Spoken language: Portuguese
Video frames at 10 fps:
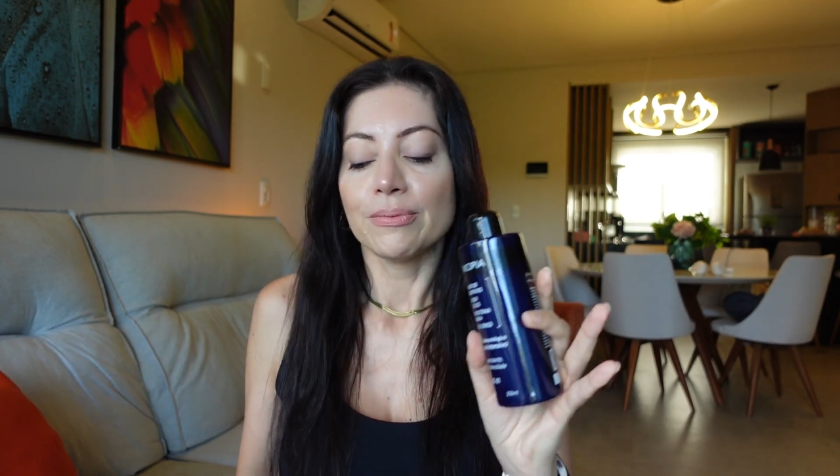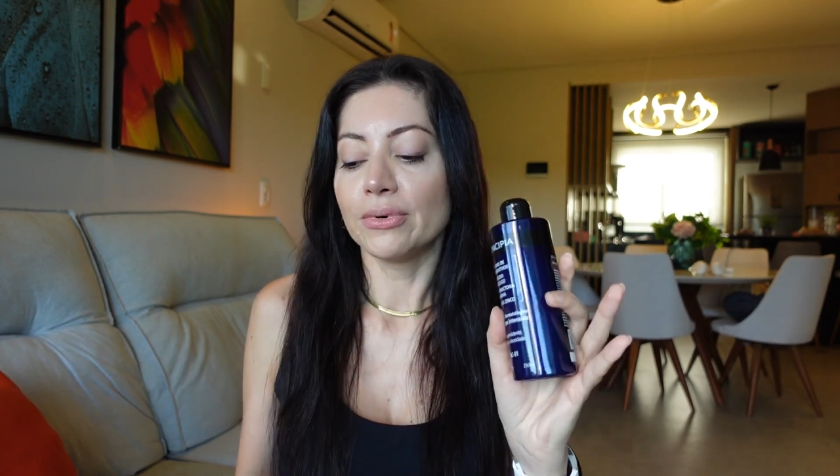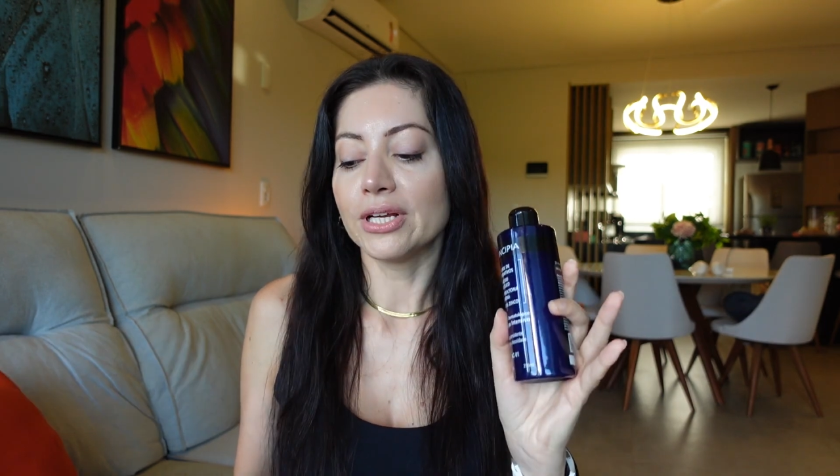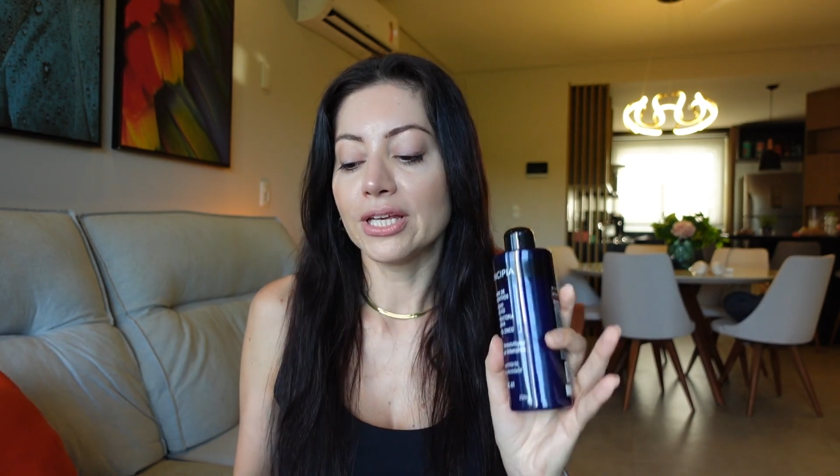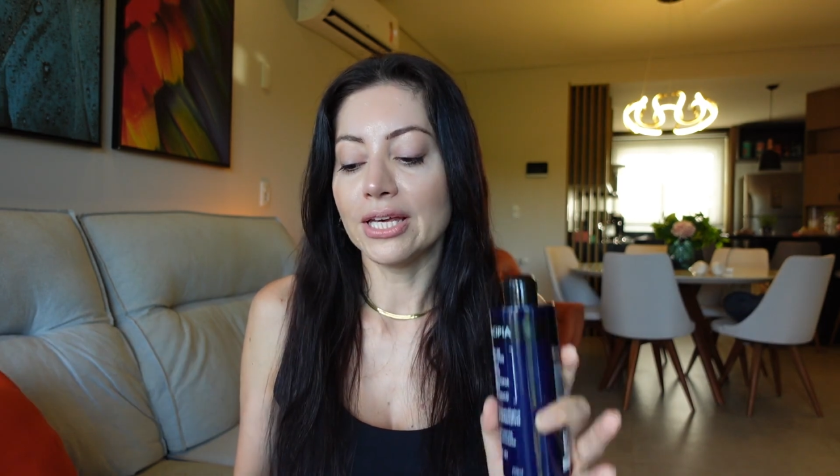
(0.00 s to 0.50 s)

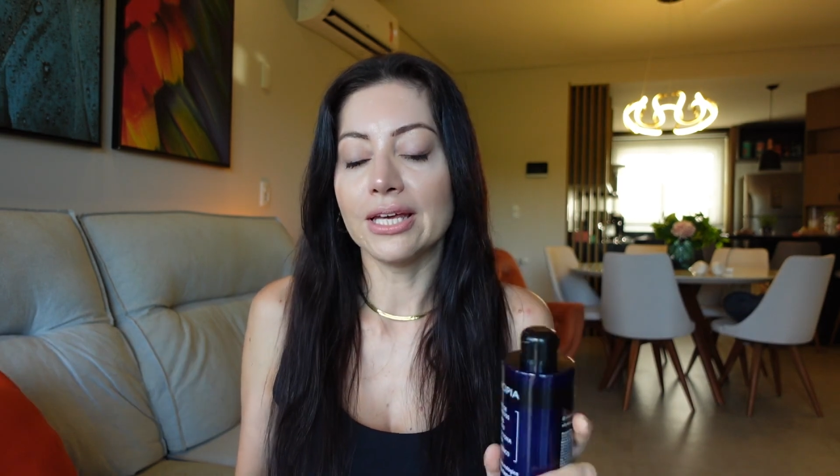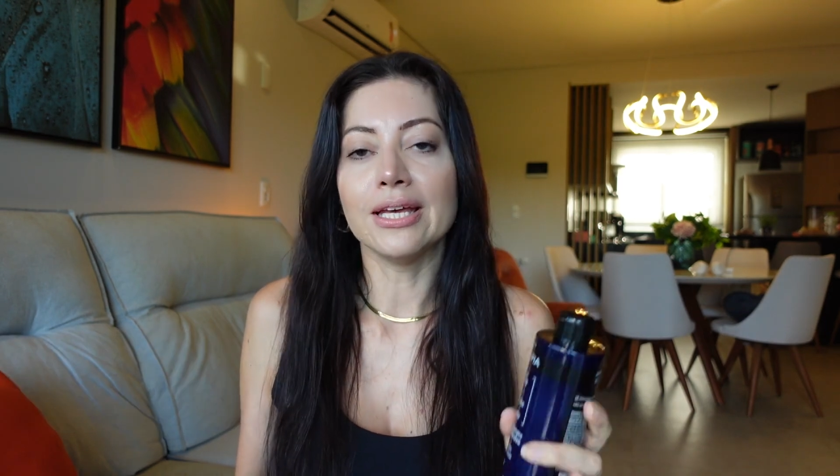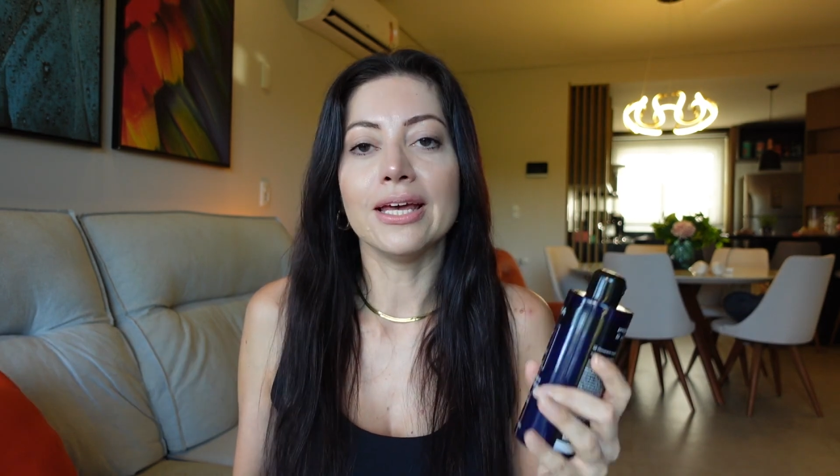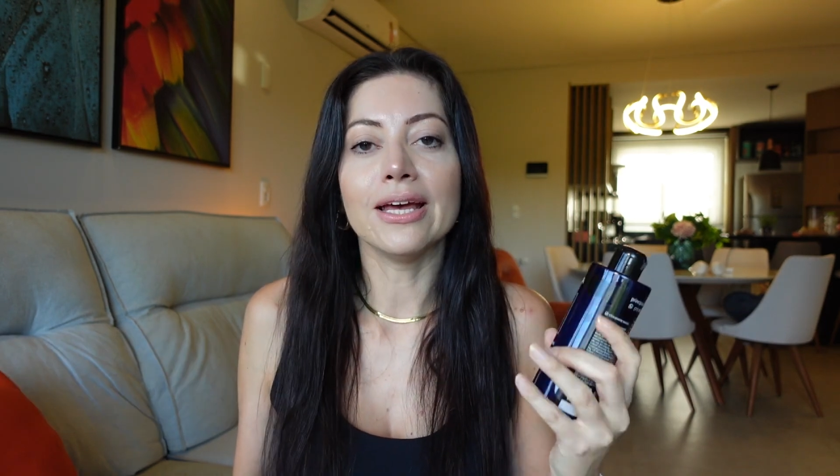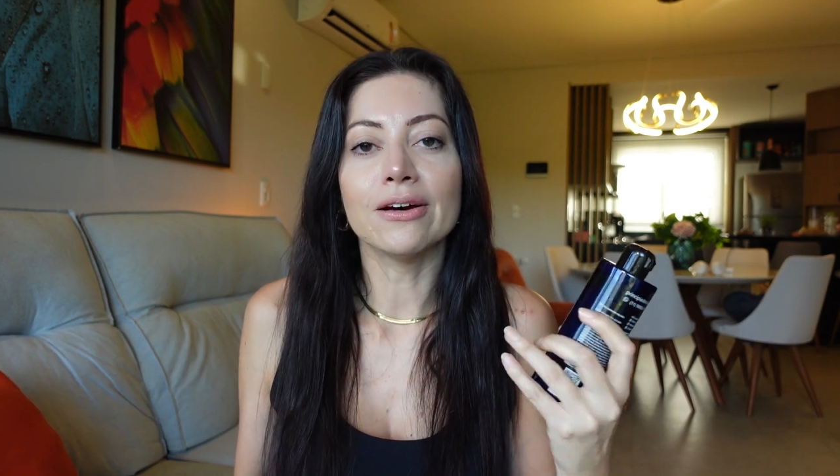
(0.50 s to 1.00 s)

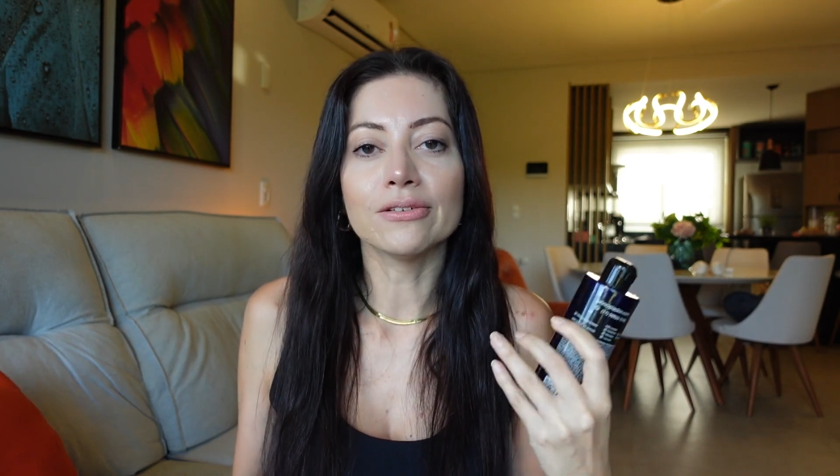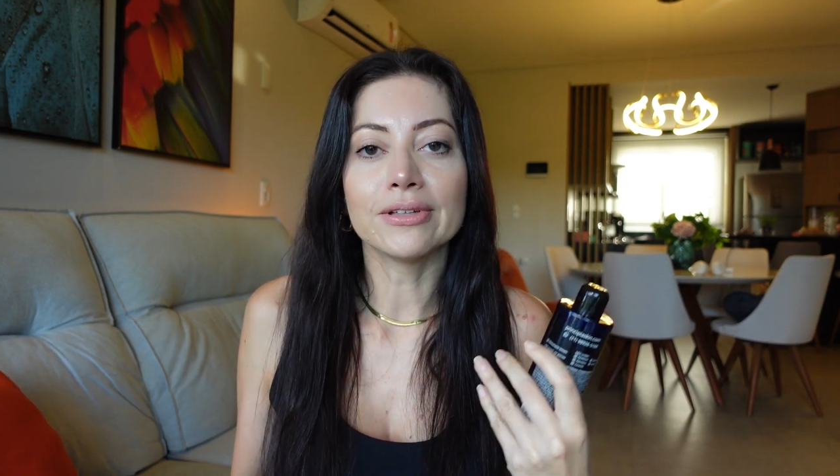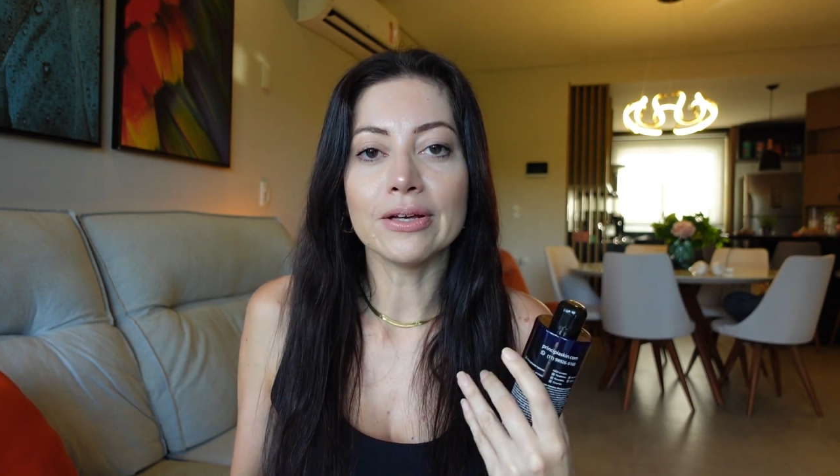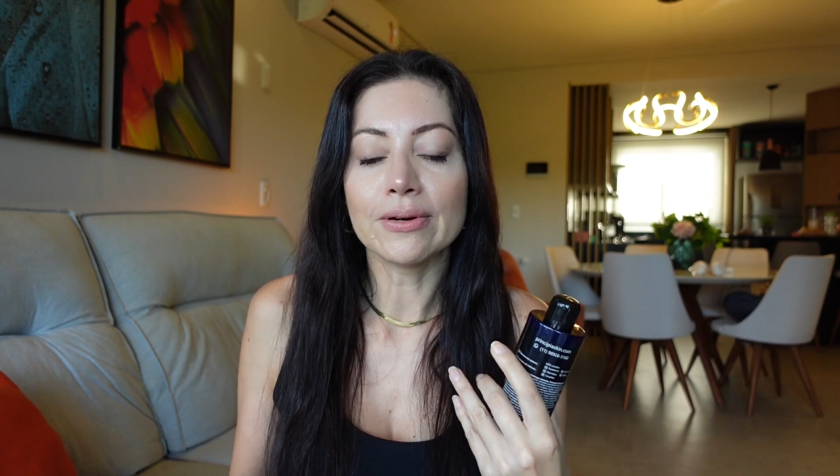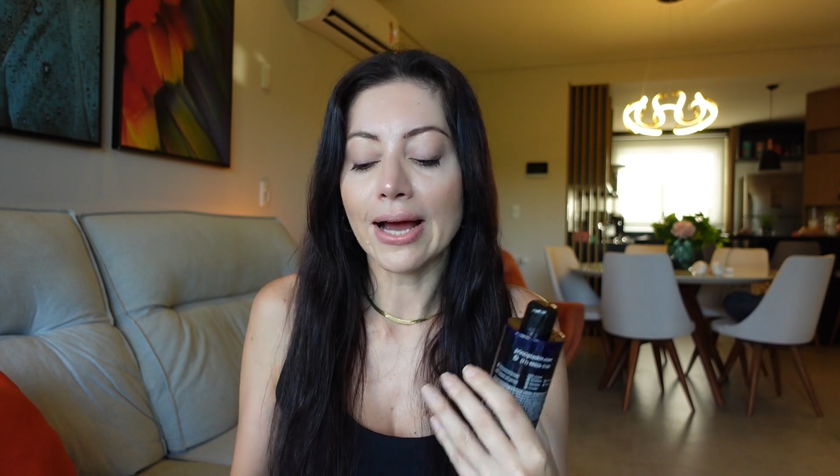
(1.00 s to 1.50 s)
porque eu não tenho